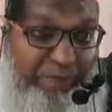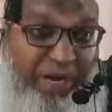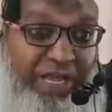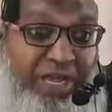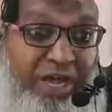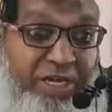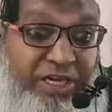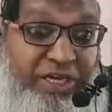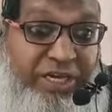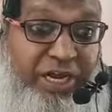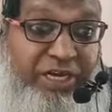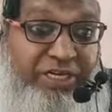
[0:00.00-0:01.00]
மலையா
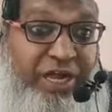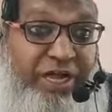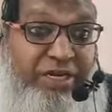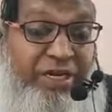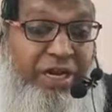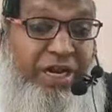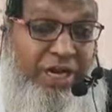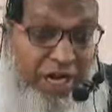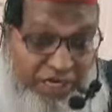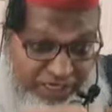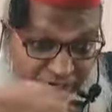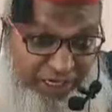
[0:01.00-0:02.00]
என்று கேட்டார்
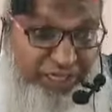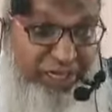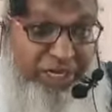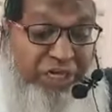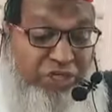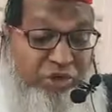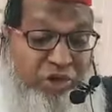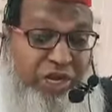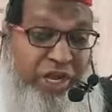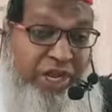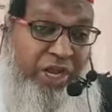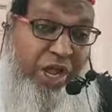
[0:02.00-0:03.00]
நான் இல்லை என்று
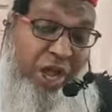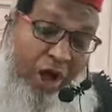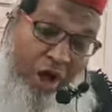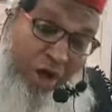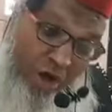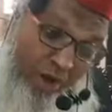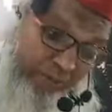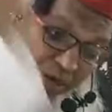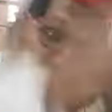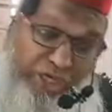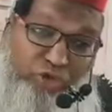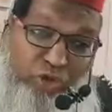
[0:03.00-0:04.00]
சொன்னேன் ஆம்
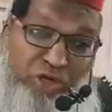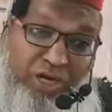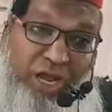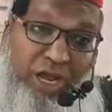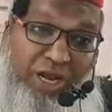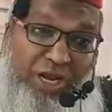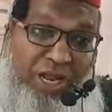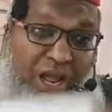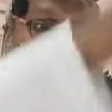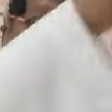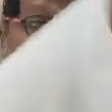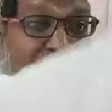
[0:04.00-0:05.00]
என்று சொன்னால்
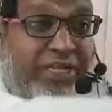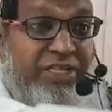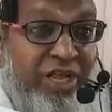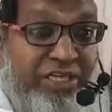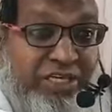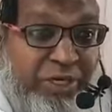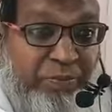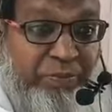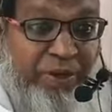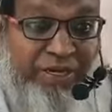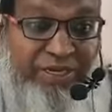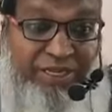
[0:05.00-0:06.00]
அவர் என்னை
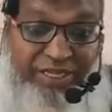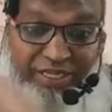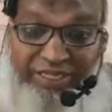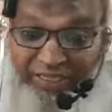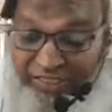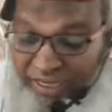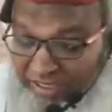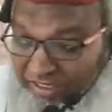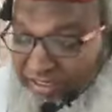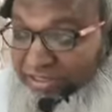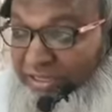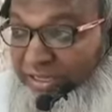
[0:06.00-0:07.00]
தாக்கியிருப்பார் இந்த
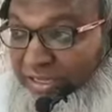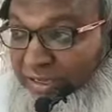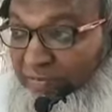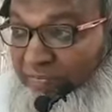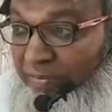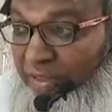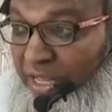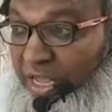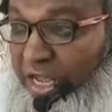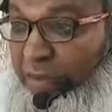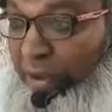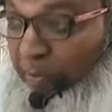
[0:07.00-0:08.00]
ஹதீஸு
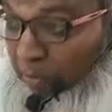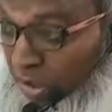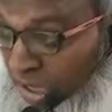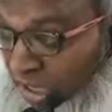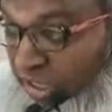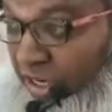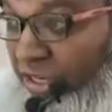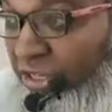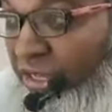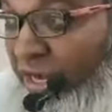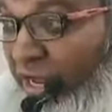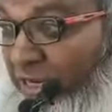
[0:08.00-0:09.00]
இமாம் புகாரி
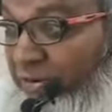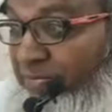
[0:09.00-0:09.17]
எழுதுகிறார்